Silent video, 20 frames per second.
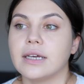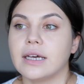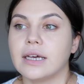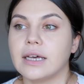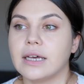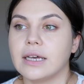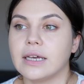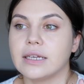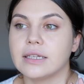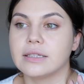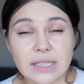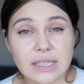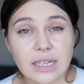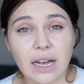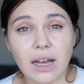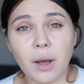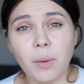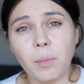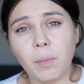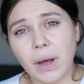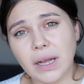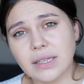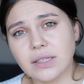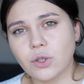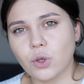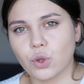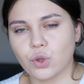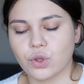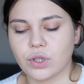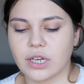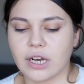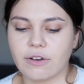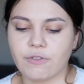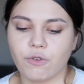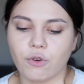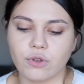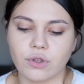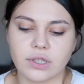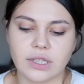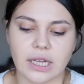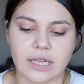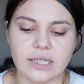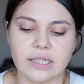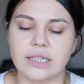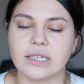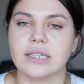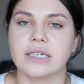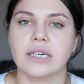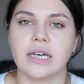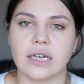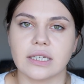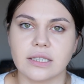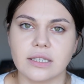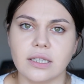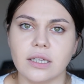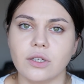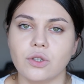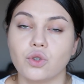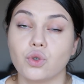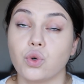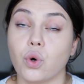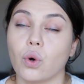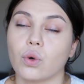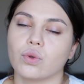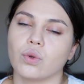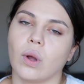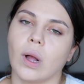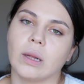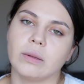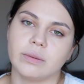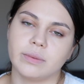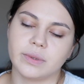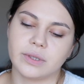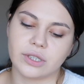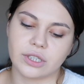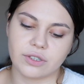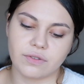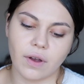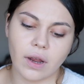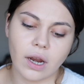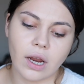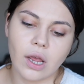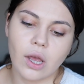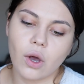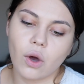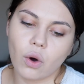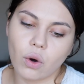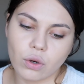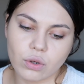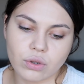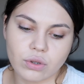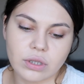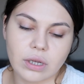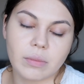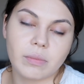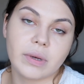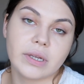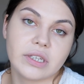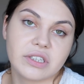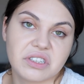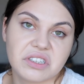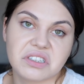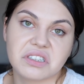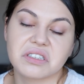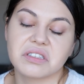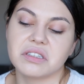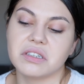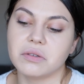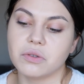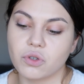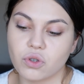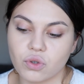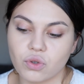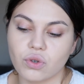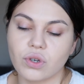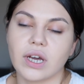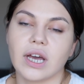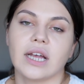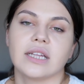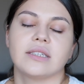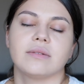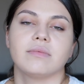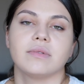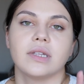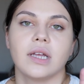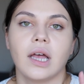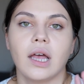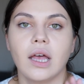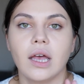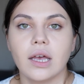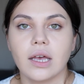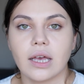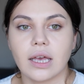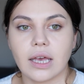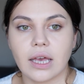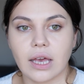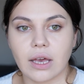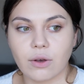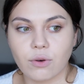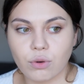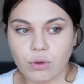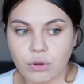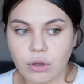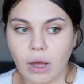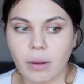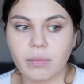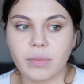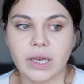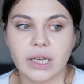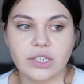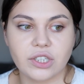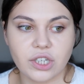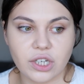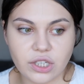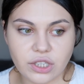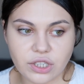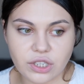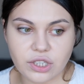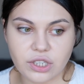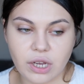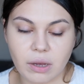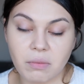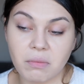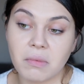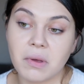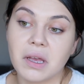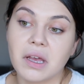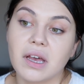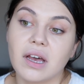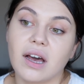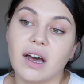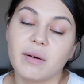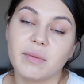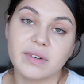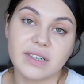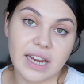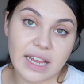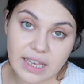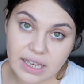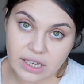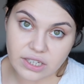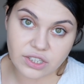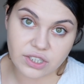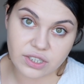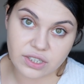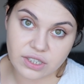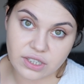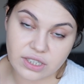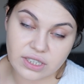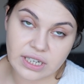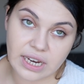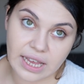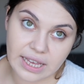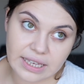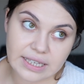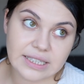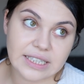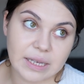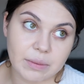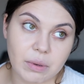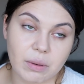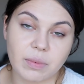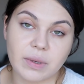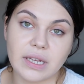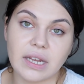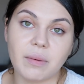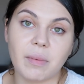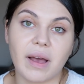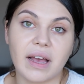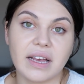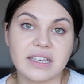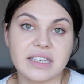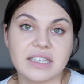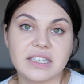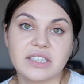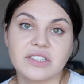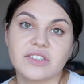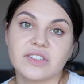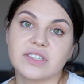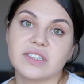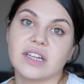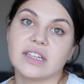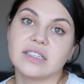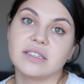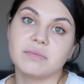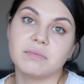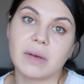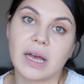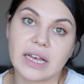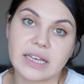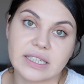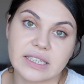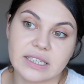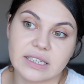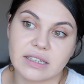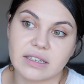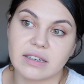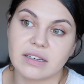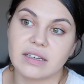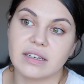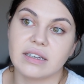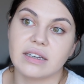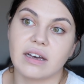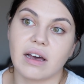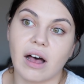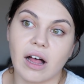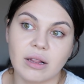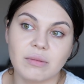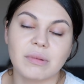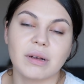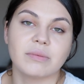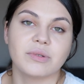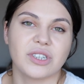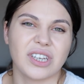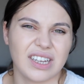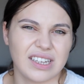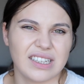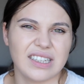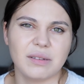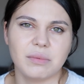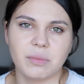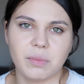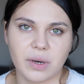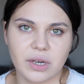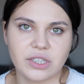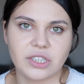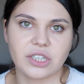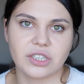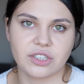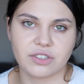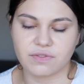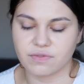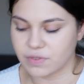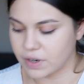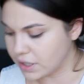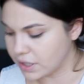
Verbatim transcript: e, daha mat gösteren fondötenlere kıyasla çok doğal bir bitişi var. O yüzden ben açıkçası günlük hayatımda e, kullanmaya çalışacağım. Ama renk açık, rengi sebebiyle belki ikincisini alırım, belki e, almam şeklinde bir bakış açım